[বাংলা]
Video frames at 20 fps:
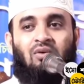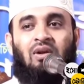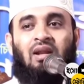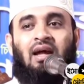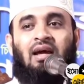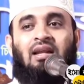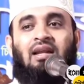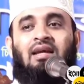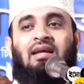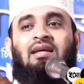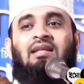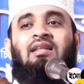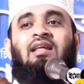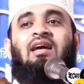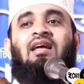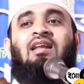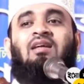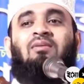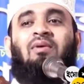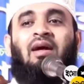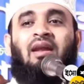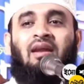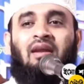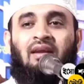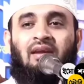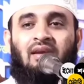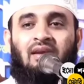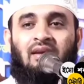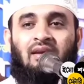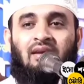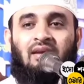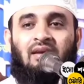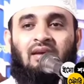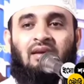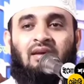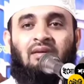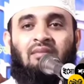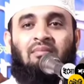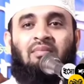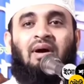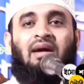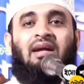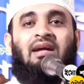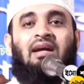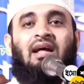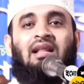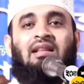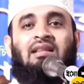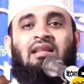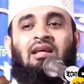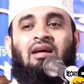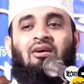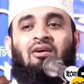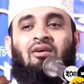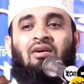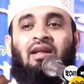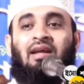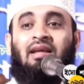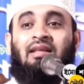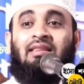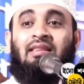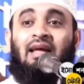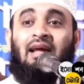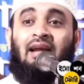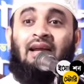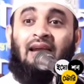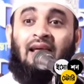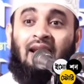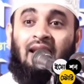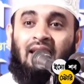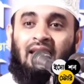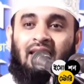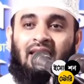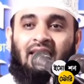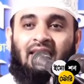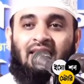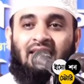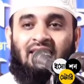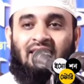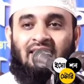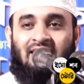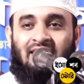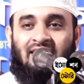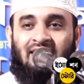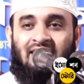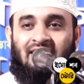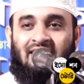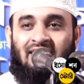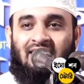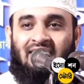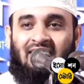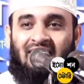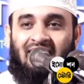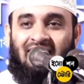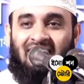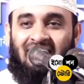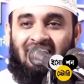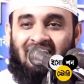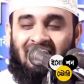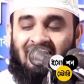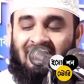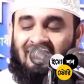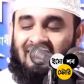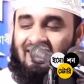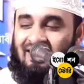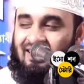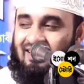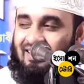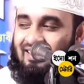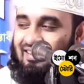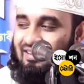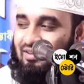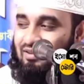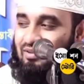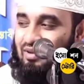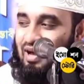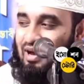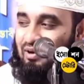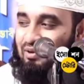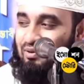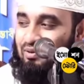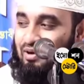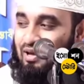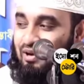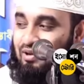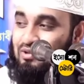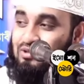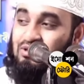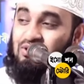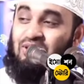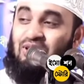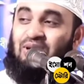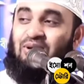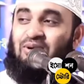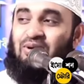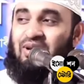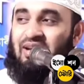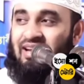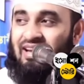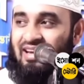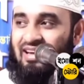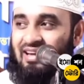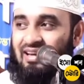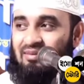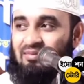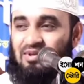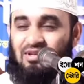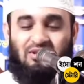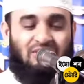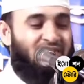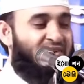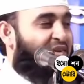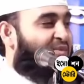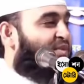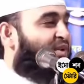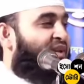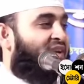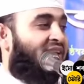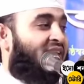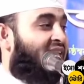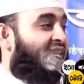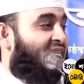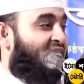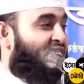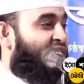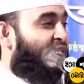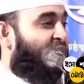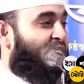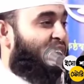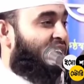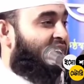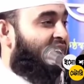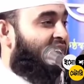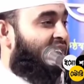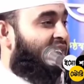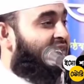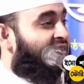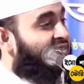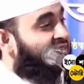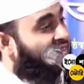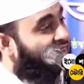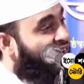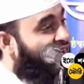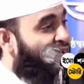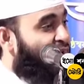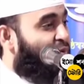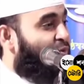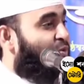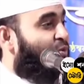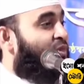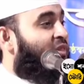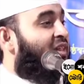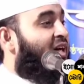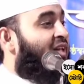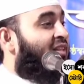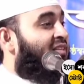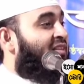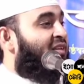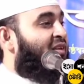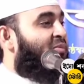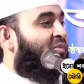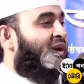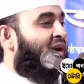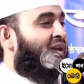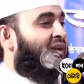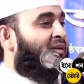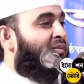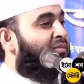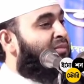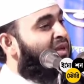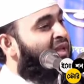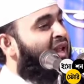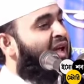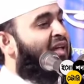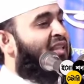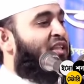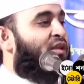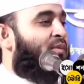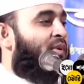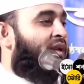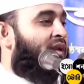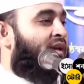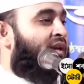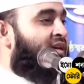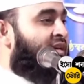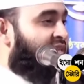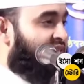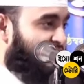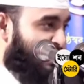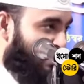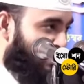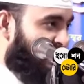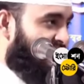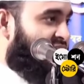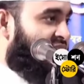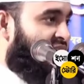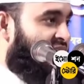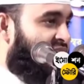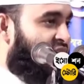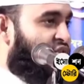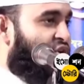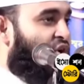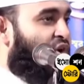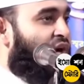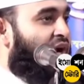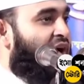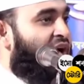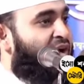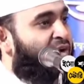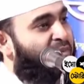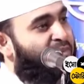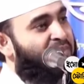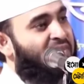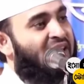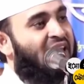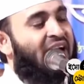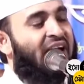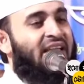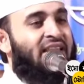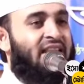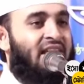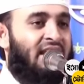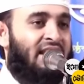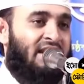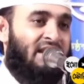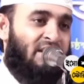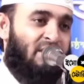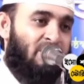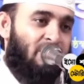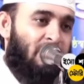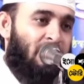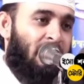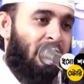আগুন লাগলে কি দিয়ে নিবেন পানি ডালতে হয় অনেকে তেল ডালে কি ডালে তো আগুন আরো জ্বলে ওঠে বিষ্ণু বললেন না খবরদার জাতিল বাইন মিলায় দিবেন স্বামী স্ত্রীর ঝগড়া মিলাই দেন